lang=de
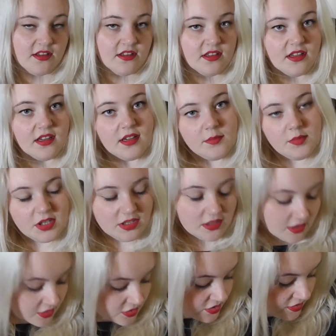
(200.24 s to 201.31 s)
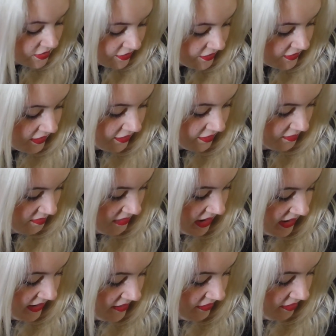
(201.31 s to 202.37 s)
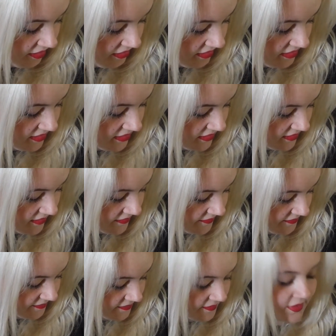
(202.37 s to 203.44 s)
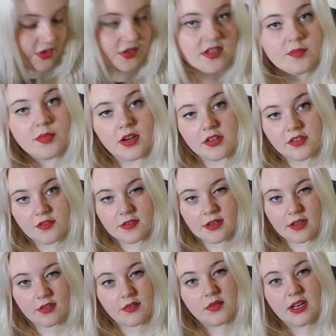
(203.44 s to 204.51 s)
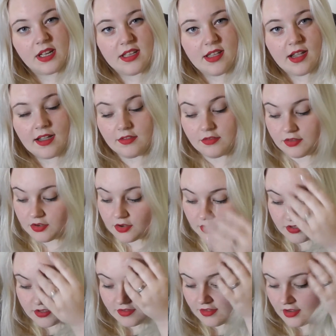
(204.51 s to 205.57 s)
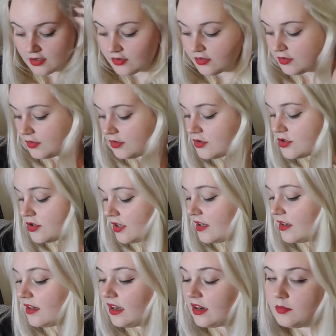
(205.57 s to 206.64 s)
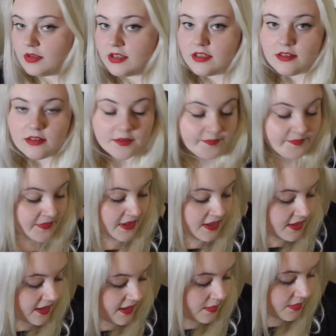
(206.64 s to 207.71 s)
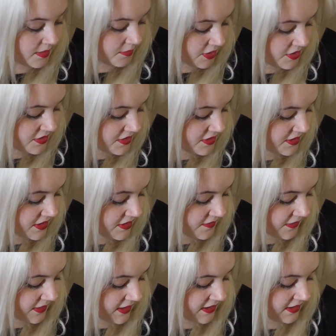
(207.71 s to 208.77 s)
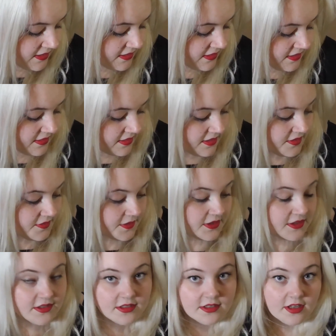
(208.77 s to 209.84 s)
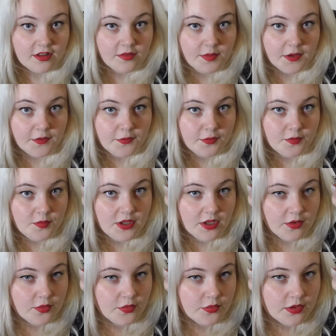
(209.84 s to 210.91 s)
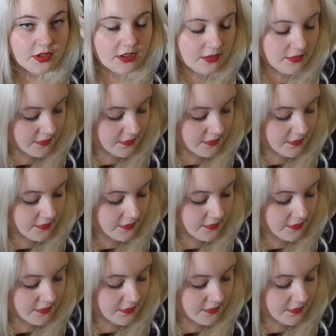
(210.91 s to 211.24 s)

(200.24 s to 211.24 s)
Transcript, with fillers: ja, Bodylotion ist nicht so meins. Und die Box finde ich so, naja, also ich könnte sie auch zurückschicken, glaube ich. Aber möchte ich nicht, weil ich finde das Parfüm hier cool.